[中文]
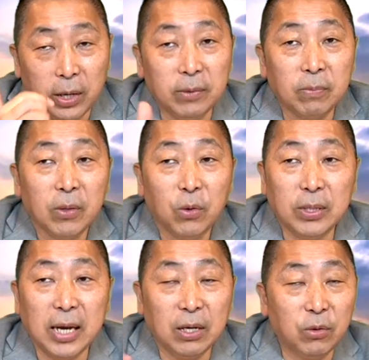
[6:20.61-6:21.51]
会
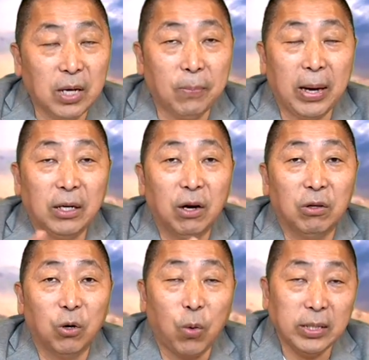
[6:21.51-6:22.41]
会在呢会在摆
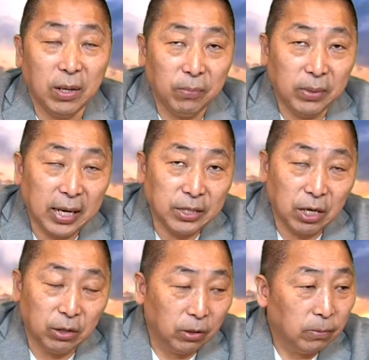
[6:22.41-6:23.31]
到呢观点平台
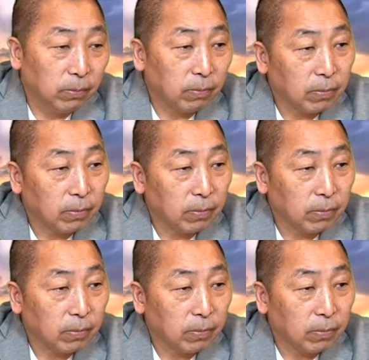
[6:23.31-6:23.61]
上头。